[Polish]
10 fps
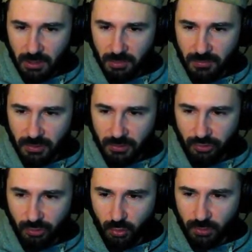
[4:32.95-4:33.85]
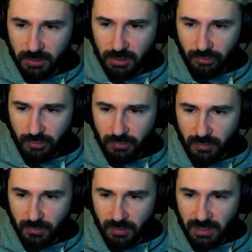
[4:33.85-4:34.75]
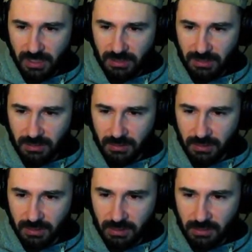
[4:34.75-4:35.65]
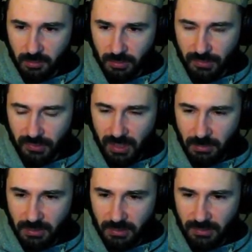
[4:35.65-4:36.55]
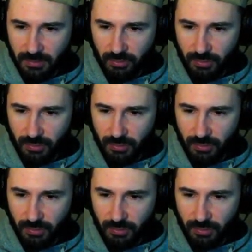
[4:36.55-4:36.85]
Powinieneś unikać osądzania innych, bo sam nie jesteś